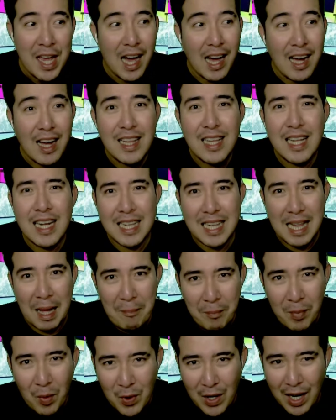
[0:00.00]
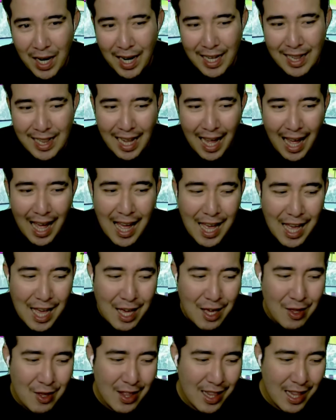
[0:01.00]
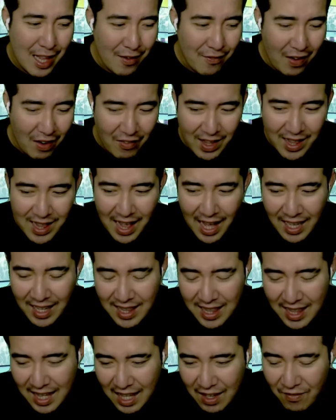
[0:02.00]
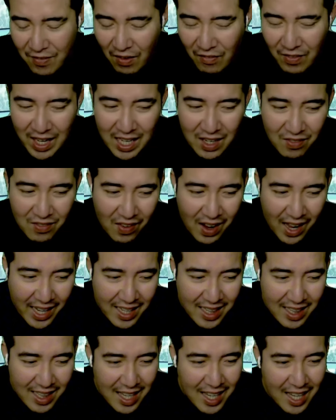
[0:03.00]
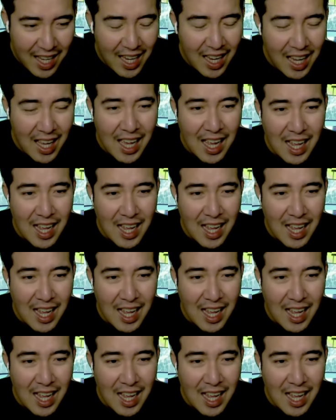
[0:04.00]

Ang ganda ng tempo ng kanta. It's just like very sexy, very inviting.